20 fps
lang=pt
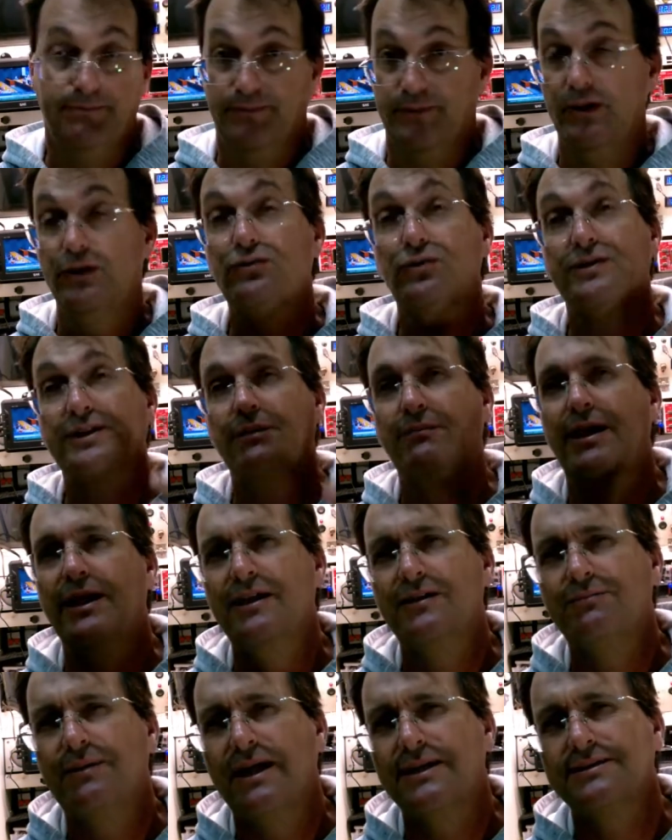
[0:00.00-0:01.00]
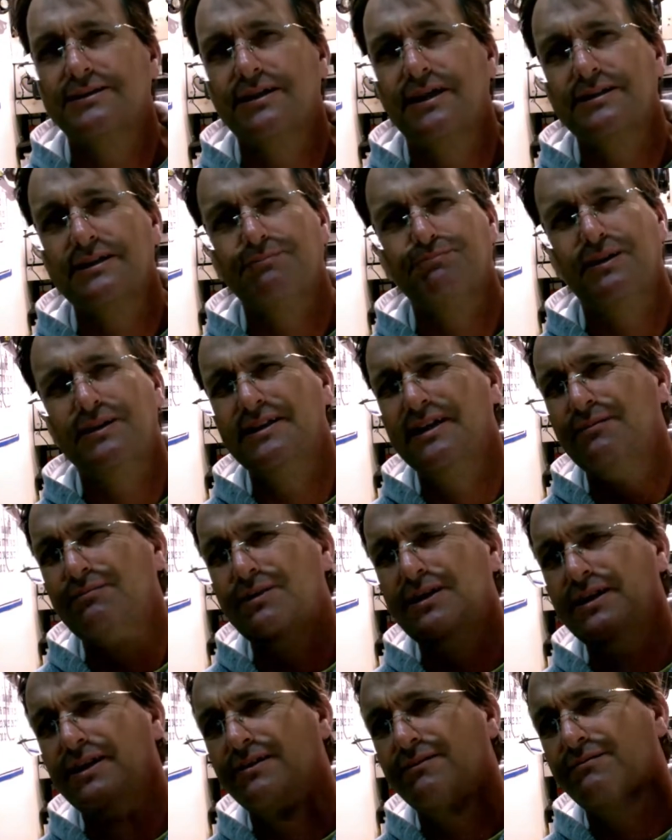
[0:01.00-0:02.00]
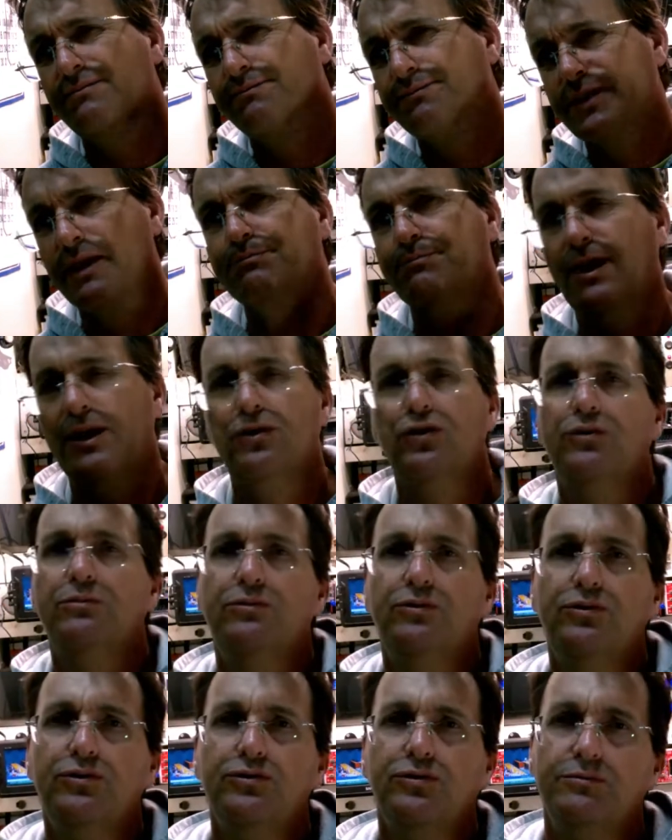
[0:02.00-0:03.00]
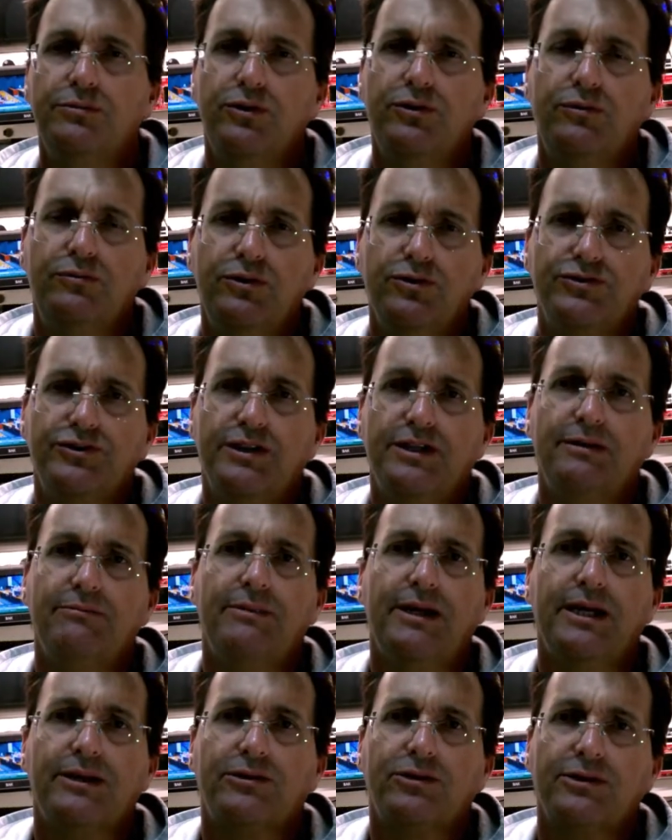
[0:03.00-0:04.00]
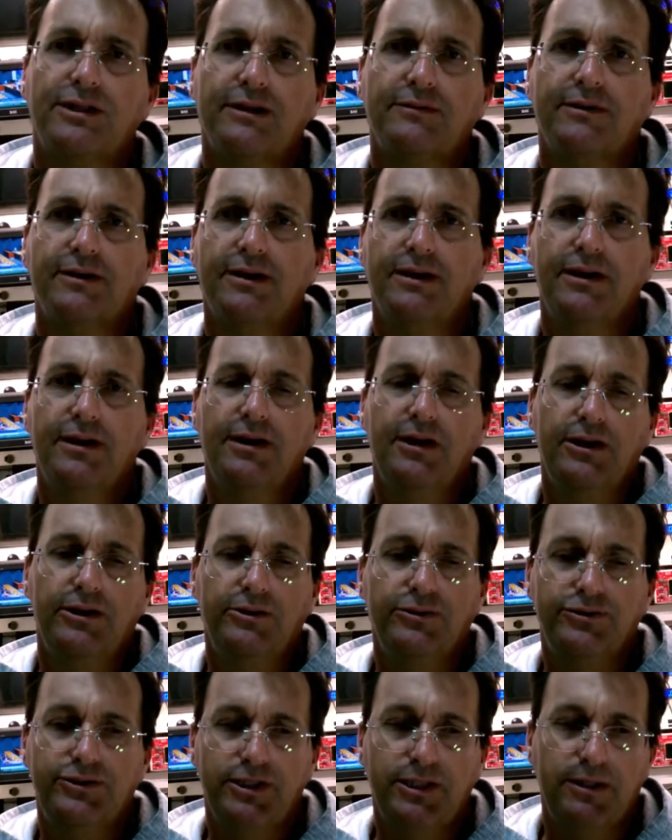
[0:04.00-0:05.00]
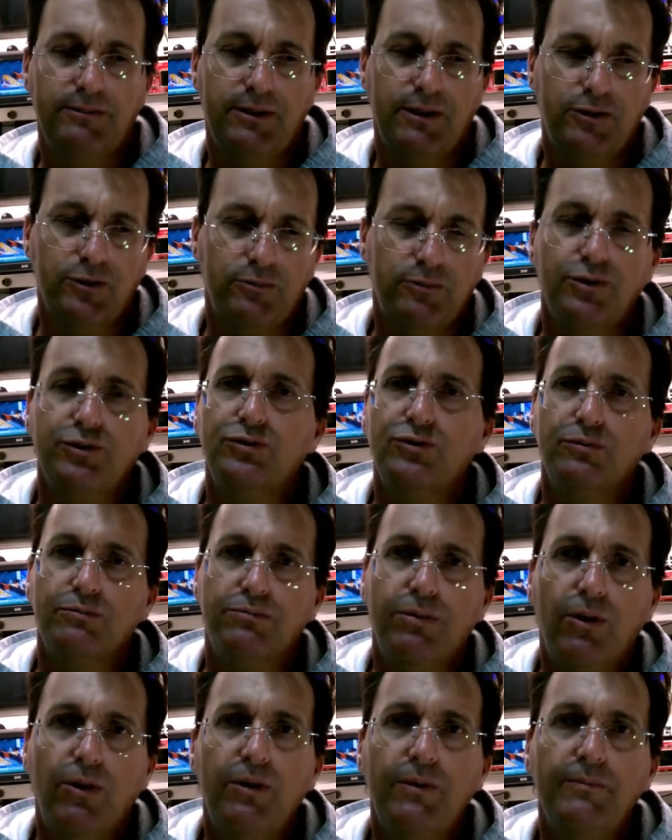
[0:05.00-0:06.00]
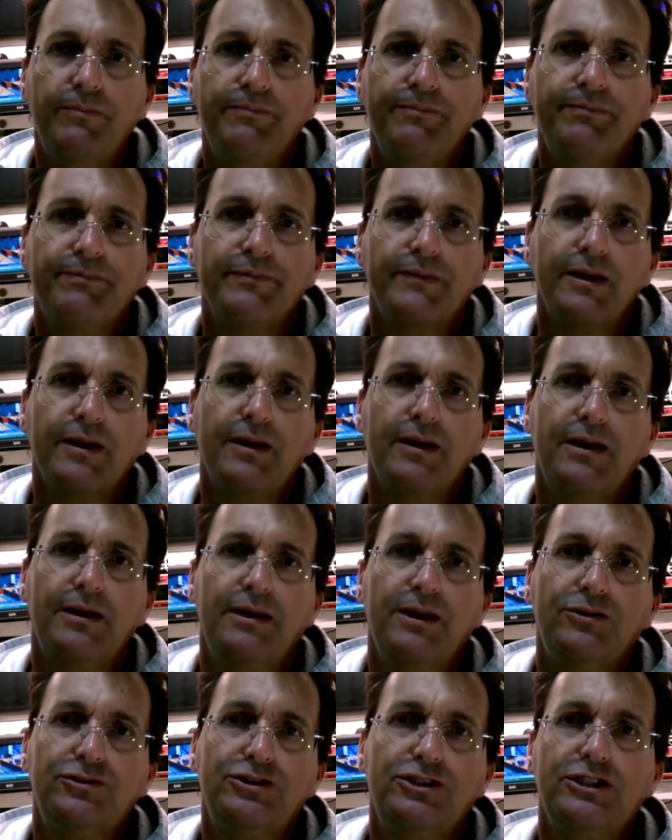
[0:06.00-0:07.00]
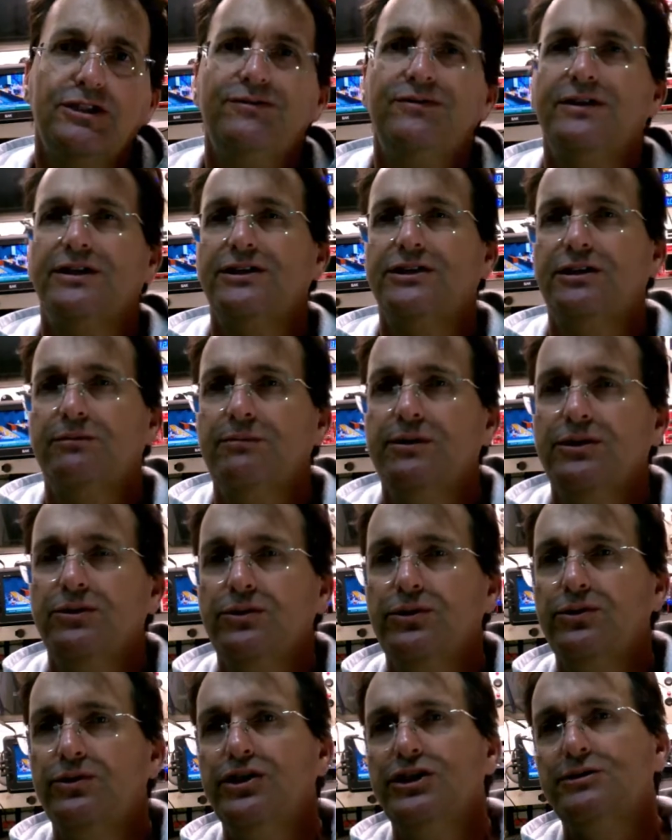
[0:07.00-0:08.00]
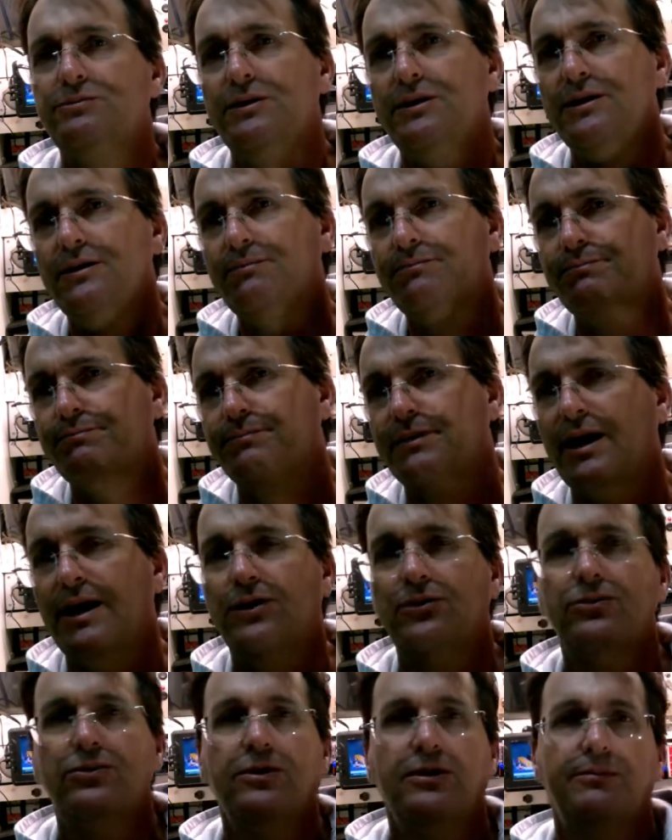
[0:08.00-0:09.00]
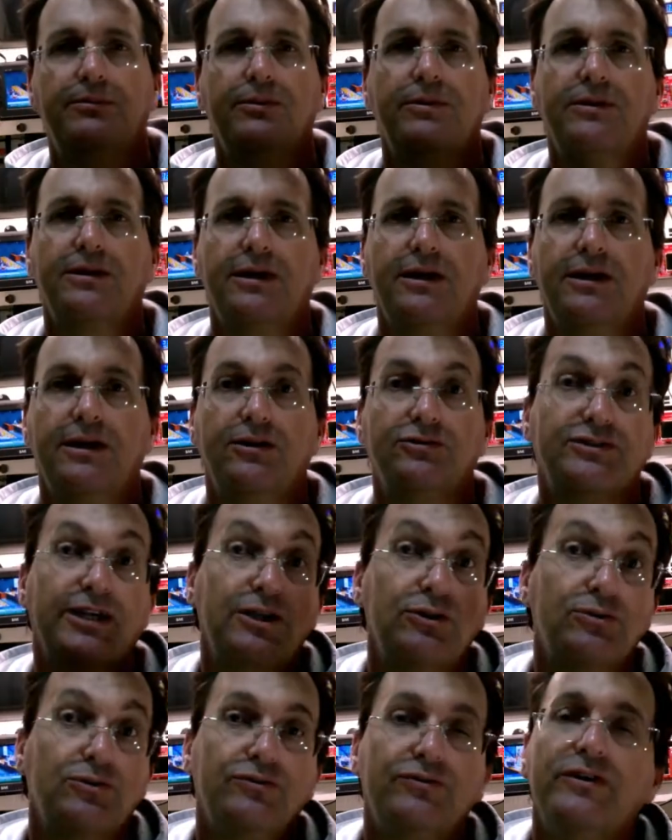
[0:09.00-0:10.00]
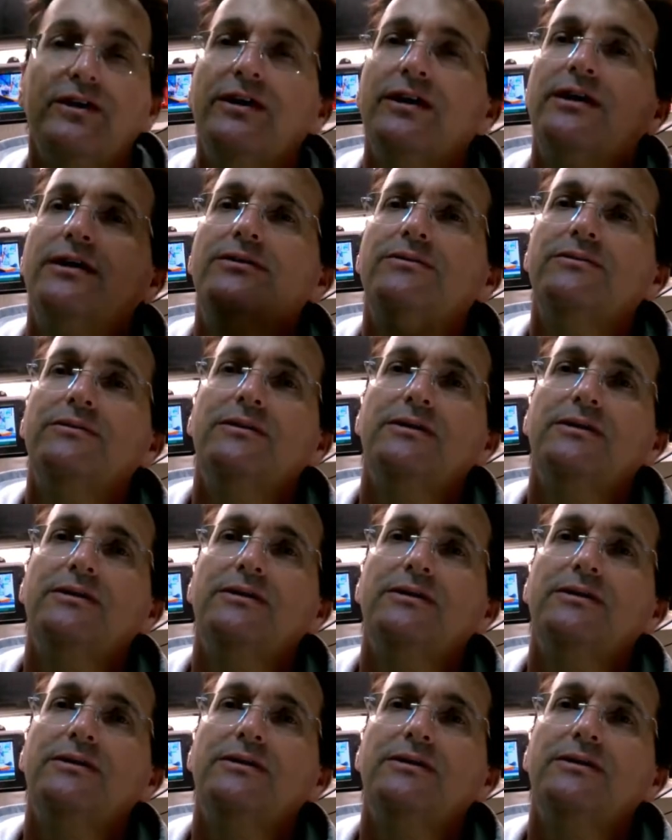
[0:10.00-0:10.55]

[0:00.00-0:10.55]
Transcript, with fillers: Eu estou trabalhando bastante, a pandemia atrapalhou muito o meu, meu segmento, que eu estava num segmento muito bom, e eu tive que diminuir o ritmo e ir para a rua, porque eu saí do governo,